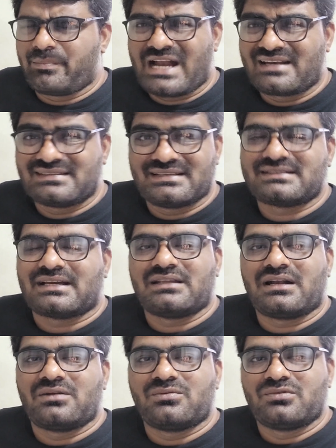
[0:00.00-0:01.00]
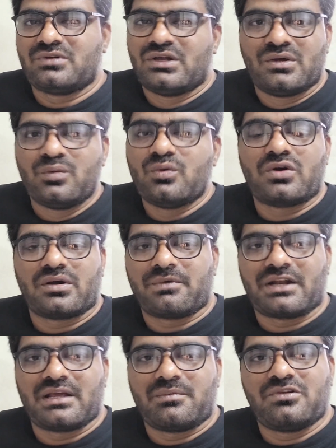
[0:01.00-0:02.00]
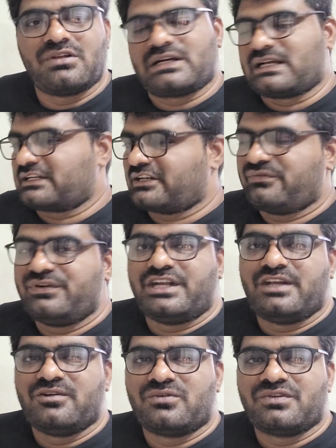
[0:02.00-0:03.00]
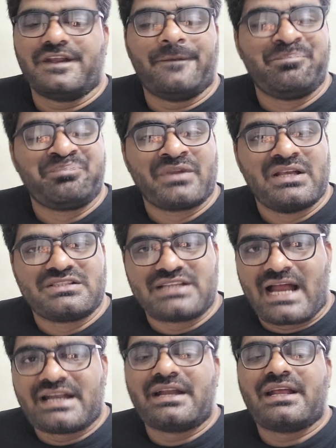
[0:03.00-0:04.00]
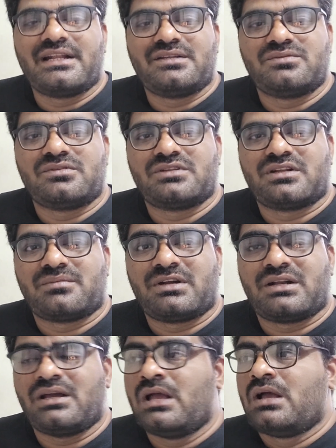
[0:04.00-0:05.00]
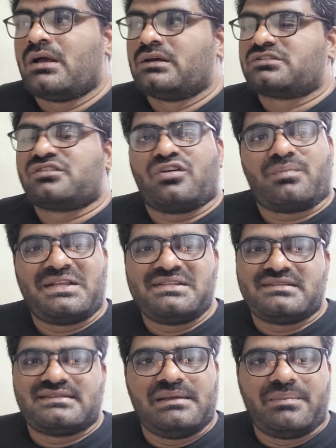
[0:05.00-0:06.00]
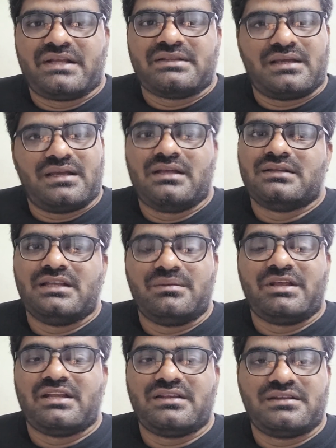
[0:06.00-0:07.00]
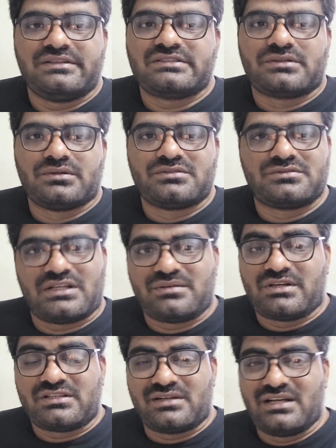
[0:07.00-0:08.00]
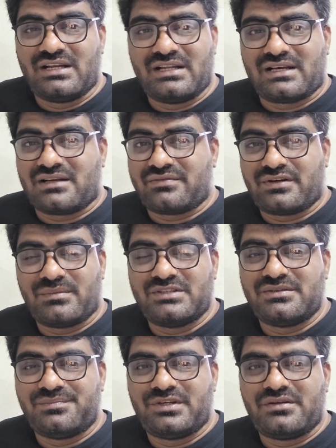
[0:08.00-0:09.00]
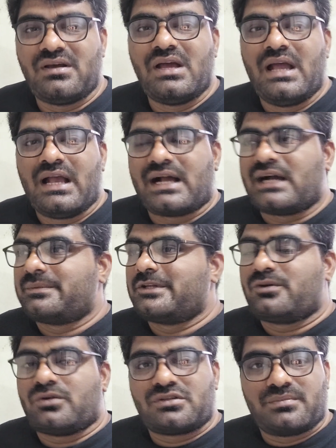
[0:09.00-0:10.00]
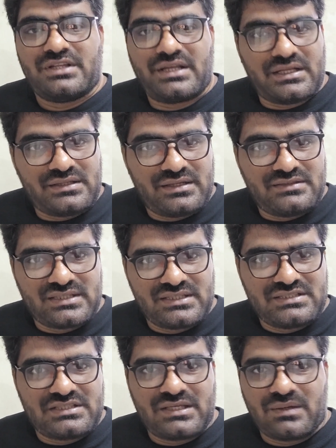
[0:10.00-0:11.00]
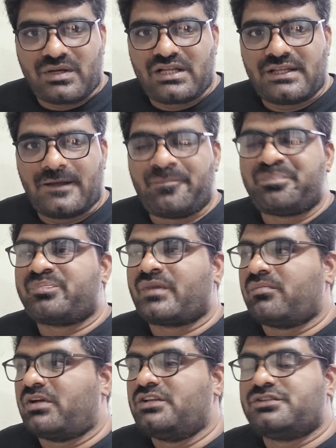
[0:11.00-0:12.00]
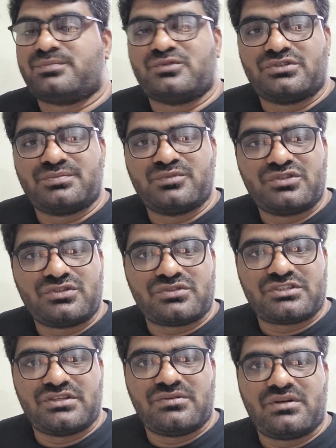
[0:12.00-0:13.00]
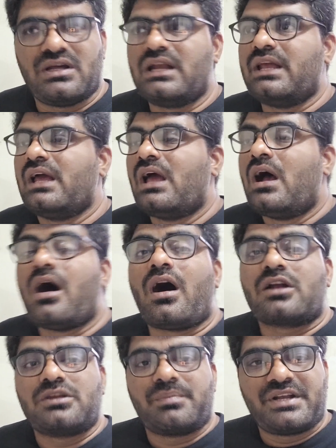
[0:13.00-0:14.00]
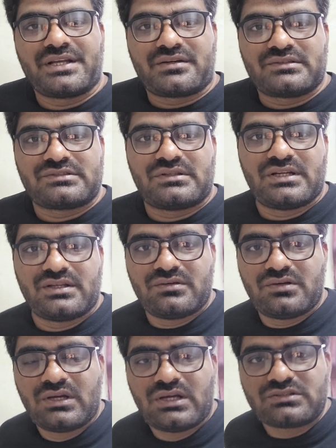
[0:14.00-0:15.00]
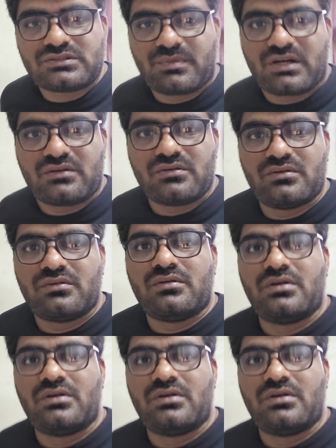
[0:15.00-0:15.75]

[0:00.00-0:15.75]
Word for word: మ్యాట్రిసెస్ కదలడము ఊగడం అలా ఏమి కరెక్ట్గా ఫిట్టింగ్ ఉంటుంది స్టాండర్డ్గా అయితే అనమాట సో ఒక మంచి స్లీప్ అయితే దీని మీద అయితే తీసుకోవచ్చు అది మాత్రం నేనైతే కన్ఫర్మ్గా చెప్తాను కాకపోతే కొంతమందికి అయితే నేను సజెషన్ ఎవరైతే మరి స్మూ స్మూత్ క్వశ్చనింగ్ ఉండాలి ఆర్థోపెటిక్ అవసరం లేదు సో మాకు